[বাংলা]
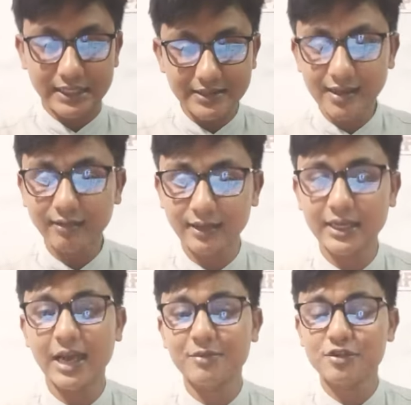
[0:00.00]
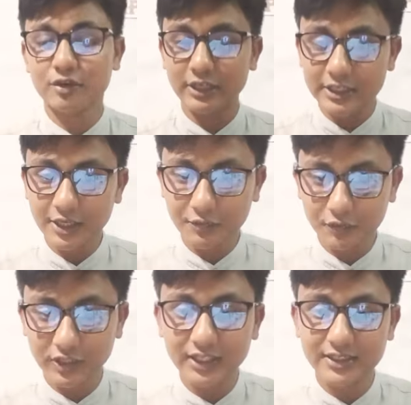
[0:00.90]
রিসেন্টলি আমি যখন
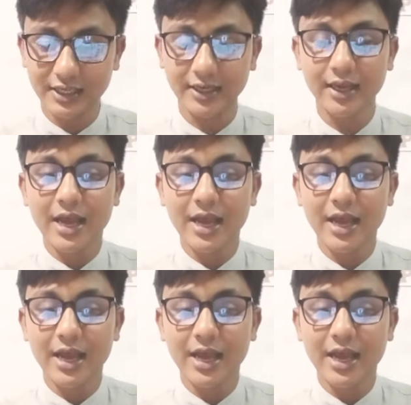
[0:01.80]
ইন্টারভিউ দিতে যাই